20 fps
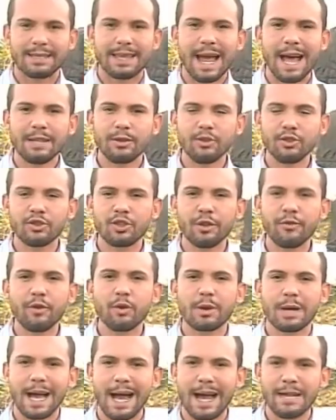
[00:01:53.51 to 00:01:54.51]
Dados
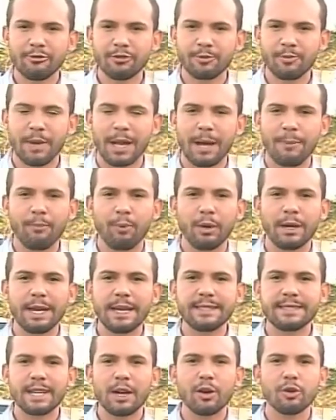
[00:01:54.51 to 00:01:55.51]
divulgados pela
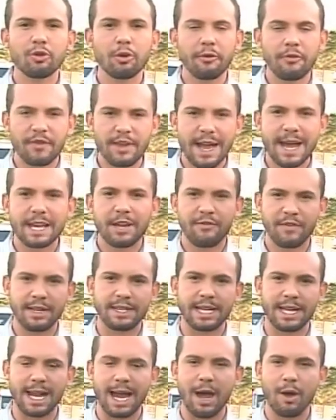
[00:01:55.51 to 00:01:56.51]
Polícia Rodoviária
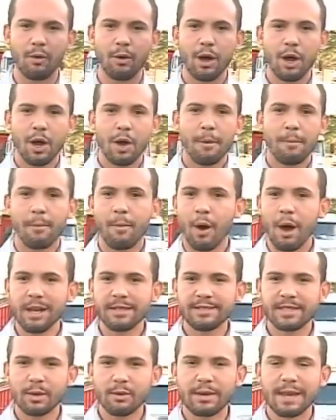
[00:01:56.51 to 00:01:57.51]
Federal
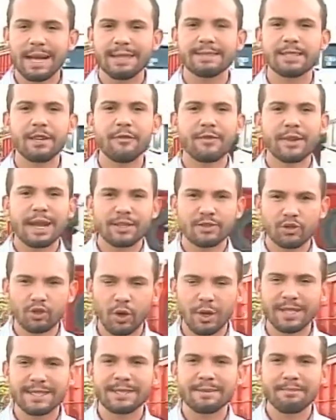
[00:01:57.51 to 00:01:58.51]
mostram que as
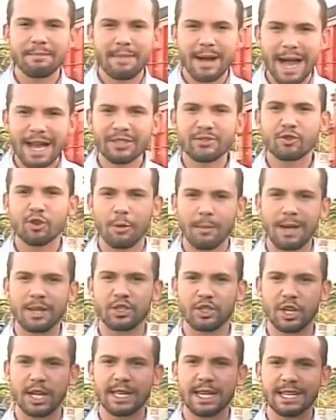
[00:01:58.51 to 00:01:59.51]
infrações mais
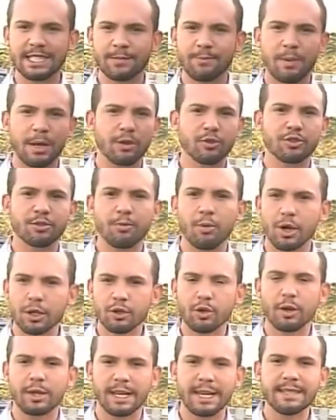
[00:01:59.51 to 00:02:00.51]
cometidas pelos
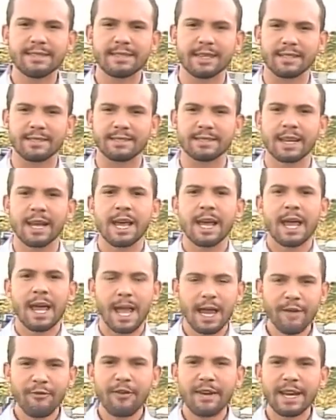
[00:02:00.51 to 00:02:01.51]
motoristas
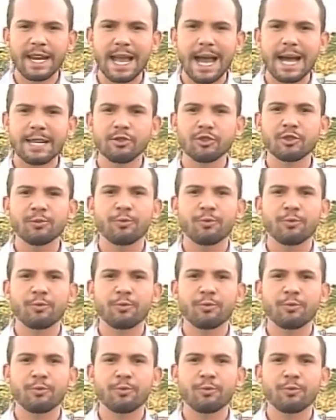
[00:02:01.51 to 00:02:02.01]
em feriados